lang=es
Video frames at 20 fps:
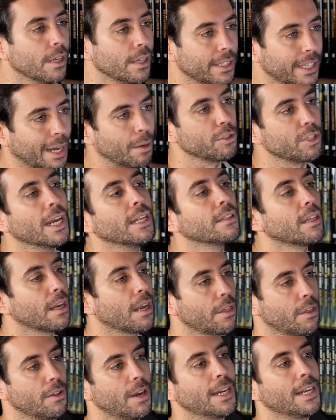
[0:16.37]
Llegamos a la
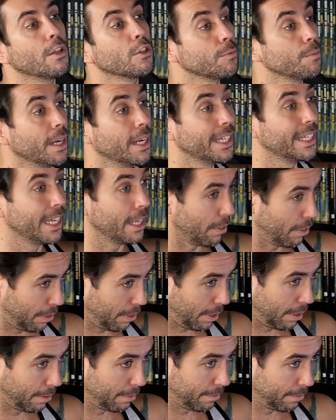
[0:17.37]
internacional de
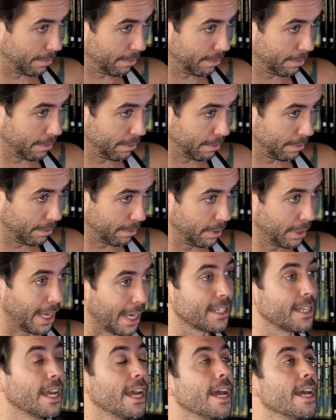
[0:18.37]
2015. Eso es. Que
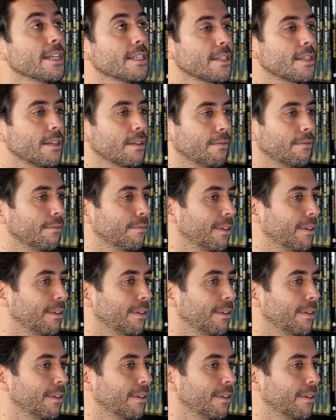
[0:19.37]
ese es